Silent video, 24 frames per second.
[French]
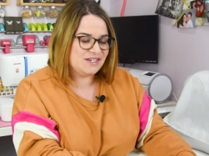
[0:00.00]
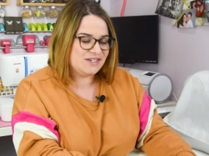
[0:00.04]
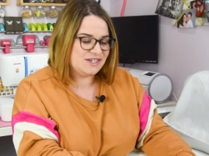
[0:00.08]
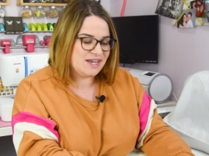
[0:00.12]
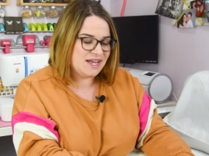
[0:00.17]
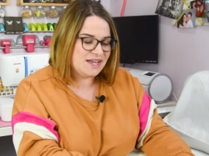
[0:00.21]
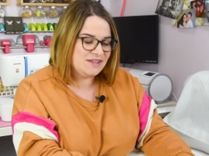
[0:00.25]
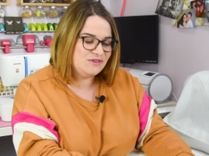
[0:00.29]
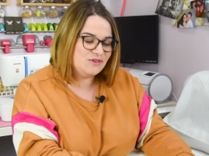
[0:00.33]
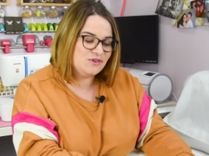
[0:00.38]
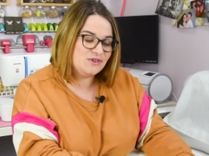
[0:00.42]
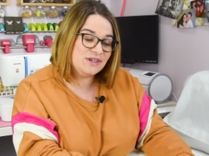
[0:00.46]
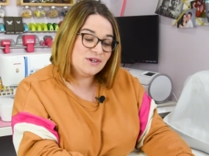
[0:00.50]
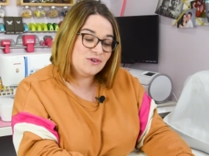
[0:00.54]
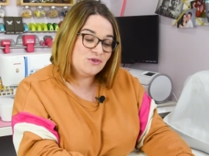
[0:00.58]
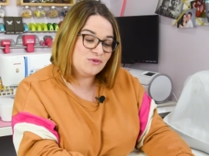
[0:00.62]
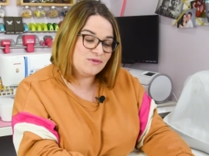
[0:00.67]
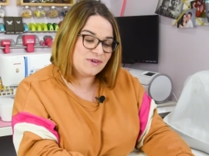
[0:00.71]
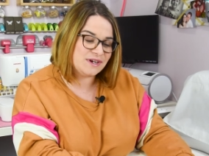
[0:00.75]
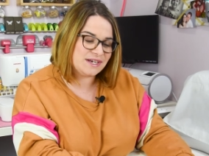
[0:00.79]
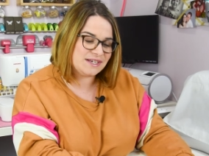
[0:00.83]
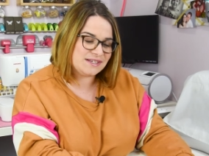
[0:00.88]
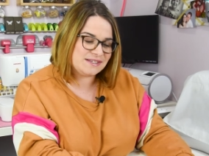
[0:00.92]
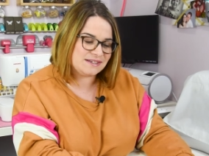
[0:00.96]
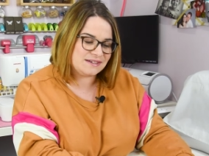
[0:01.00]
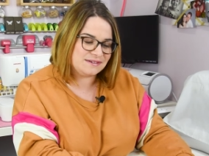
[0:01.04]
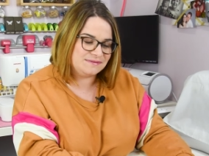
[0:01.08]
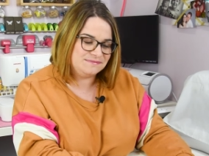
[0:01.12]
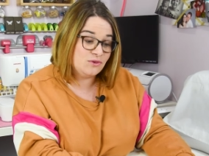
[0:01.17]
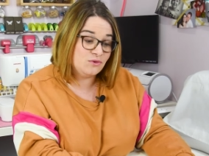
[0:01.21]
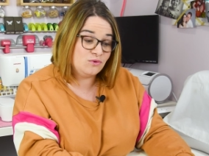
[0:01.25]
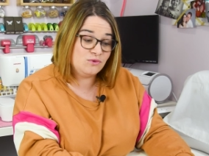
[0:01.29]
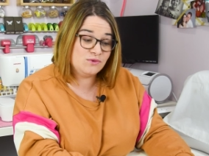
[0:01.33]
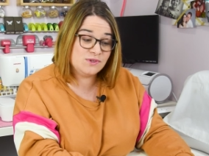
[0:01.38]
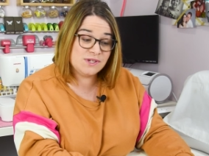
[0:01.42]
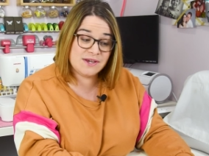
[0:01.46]
j'ai hâte de découvrir ça.
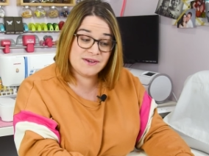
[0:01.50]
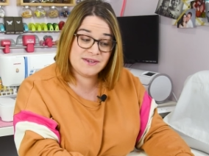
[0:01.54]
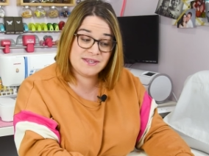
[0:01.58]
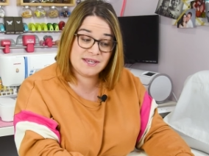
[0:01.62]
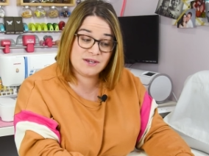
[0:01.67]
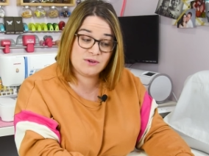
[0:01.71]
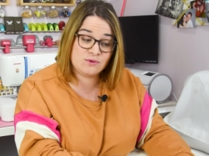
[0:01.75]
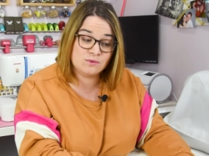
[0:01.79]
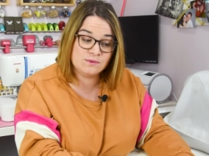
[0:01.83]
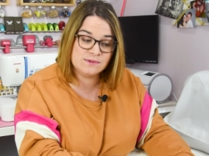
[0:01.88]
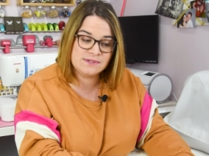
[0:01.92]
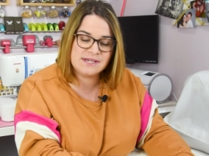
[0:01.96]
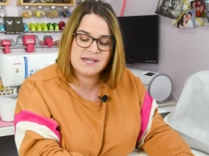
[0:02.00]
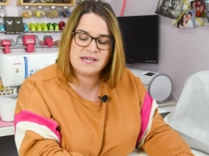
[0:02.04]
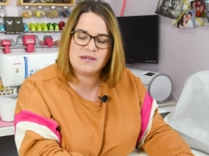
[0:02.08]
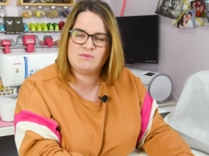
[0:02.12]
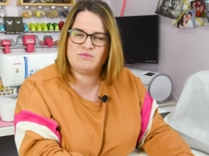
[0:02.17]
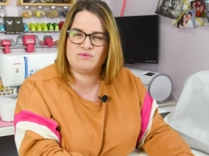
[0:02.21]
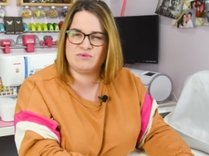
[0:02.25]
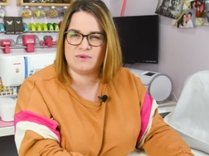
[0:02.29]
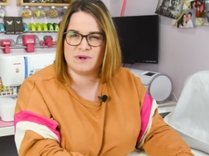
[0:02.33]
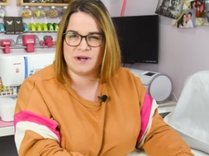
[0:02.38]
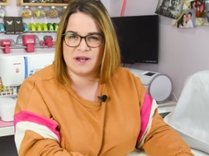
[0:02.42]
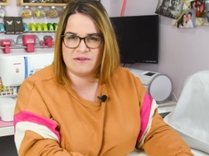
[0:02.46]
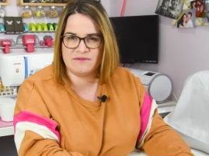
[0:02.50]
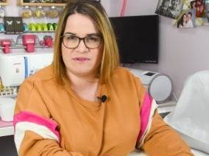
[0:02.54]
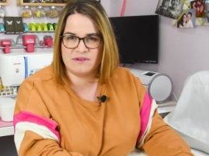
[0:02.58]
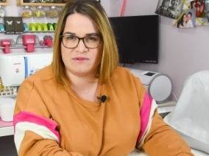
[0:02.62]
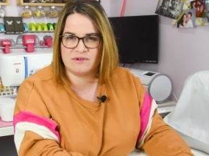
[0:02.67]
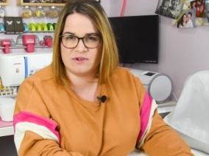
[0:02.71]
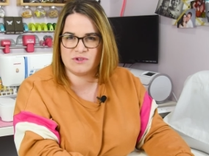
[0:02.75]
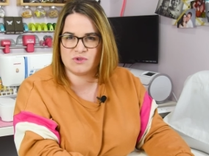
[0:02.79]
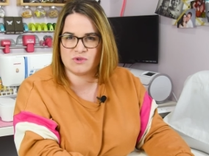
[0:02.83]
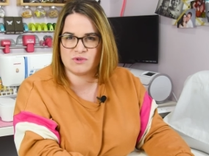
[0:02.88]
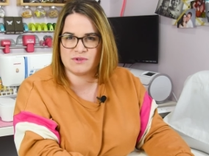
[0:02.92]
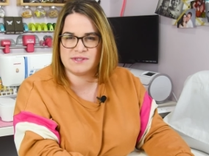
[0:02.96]
Vous avez des conseils pour laver
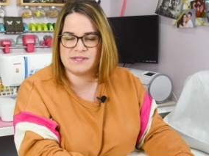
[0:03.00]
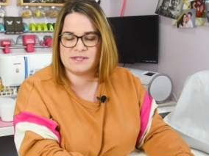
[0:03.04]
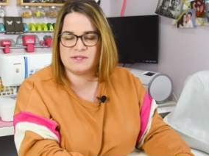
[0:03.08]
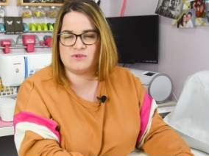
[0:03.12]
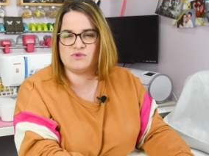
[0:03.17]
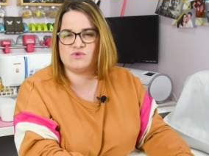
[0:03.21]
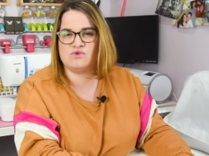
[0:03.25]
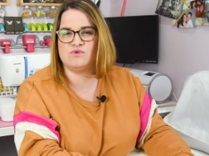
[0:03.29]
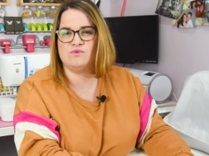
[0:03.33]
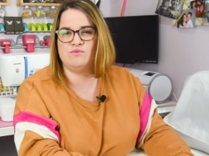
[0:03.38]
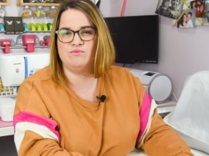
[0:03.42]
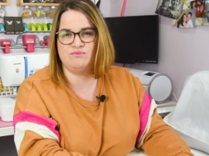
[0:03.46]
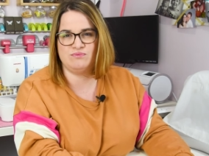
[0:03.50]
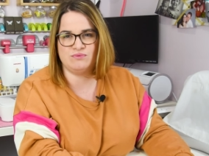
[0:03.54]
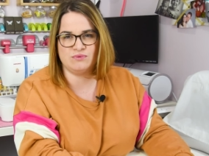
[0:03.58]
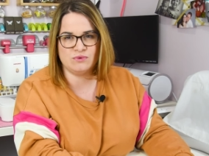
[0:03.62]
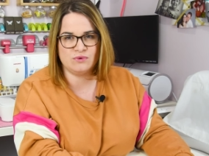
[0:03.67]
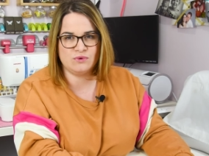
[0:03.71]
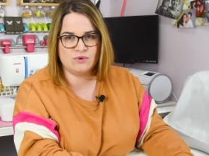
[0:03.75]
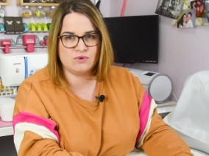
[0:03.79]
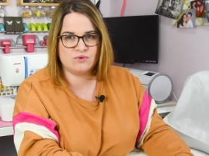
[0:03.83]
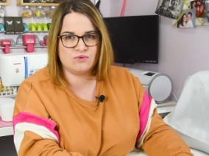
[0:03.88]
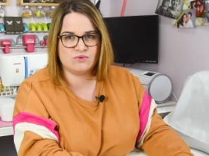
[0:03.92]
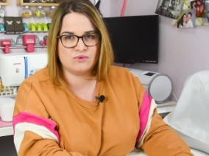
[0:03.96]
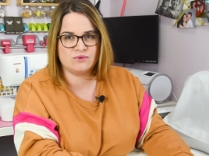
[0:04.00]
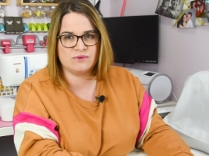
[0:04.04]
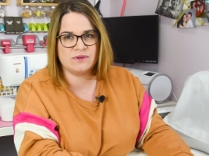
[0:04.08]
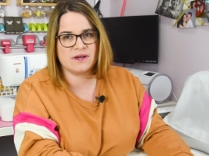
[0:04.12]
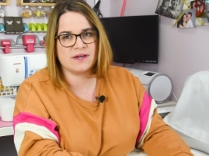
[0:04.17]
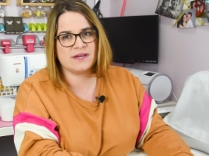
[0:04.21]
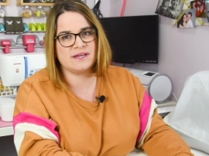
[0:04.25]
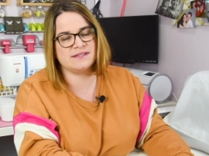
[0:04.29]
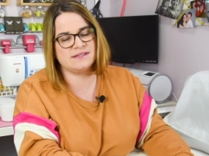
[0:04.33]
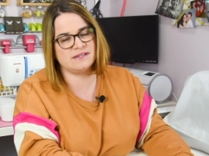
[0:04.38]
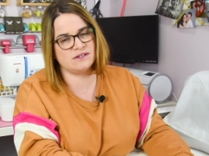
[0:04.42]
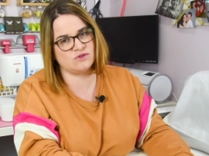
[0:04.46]
votre tissu, pour le coudre,
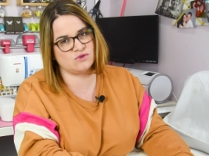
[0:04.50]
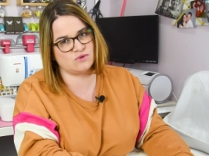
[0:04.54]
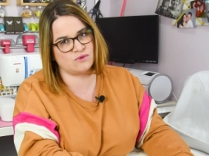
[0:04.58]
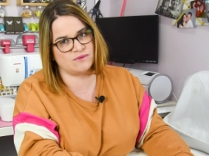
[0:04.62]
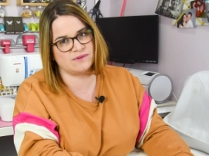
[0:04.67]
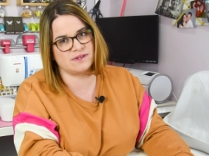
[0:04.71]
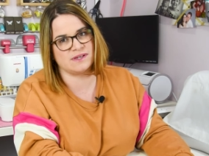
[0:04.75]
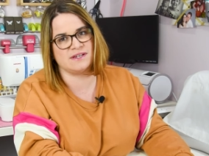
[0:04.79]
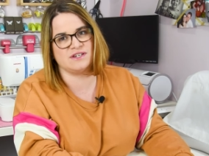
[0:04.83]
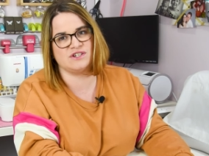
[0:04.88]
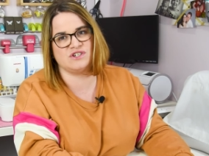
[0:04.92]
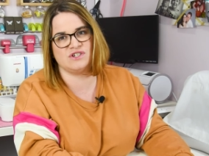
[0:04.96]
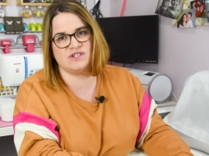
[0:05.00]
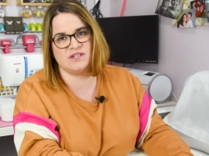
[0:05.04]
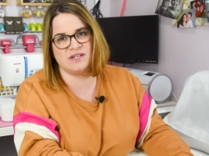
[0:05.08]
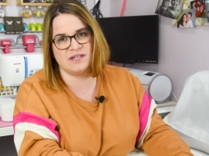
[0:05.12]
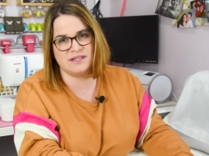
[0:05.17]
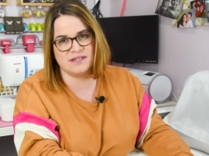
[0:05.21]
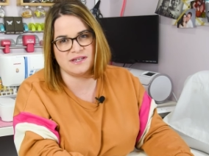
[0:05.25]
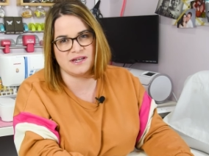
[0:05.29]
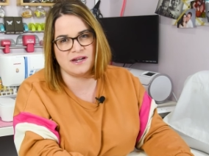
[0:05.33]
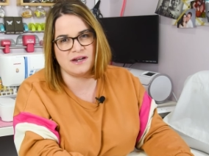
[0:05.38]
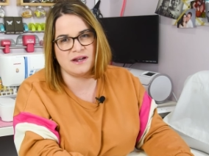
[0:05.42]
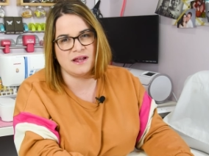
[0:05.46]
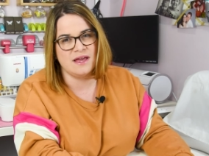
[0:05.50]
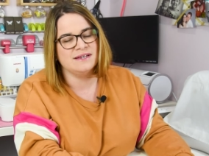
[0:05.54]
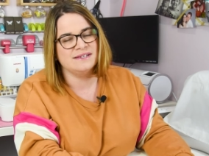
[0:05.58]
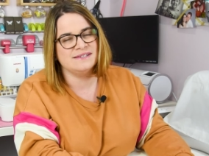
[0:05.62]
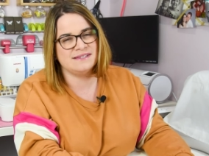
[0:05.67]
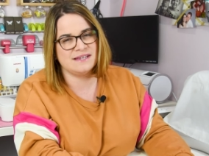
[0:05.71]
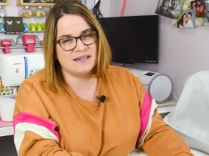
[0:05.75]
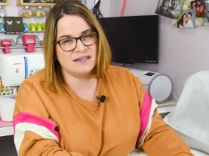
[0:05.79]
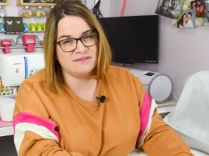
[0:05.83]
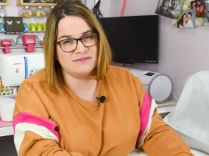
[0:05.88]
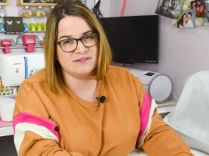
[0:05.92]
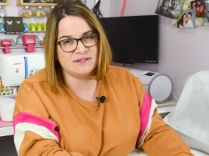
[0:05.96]
et ça je trouve ça génial.
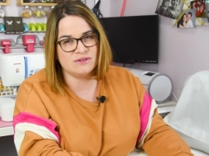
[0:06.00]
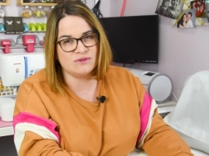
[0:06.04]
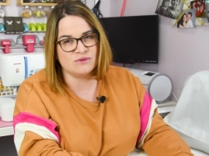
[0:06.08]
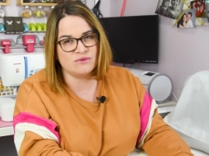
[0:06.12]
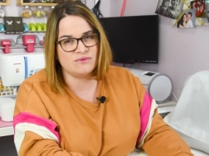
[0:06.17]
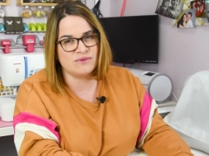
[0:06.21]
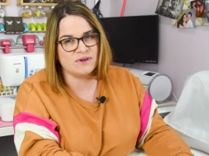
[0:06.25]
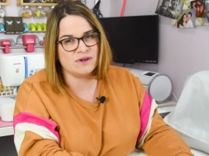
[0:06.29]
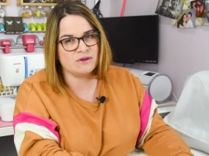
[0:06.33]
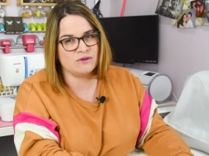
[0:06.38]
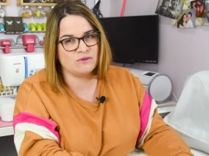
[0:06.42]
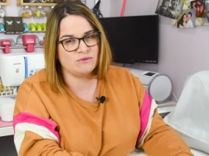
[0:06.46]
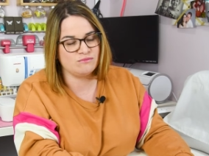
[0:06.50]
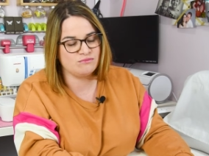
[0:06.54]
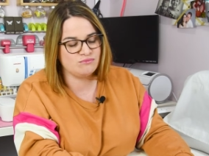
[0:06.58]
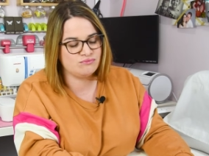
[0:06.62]
Ça évite de faire une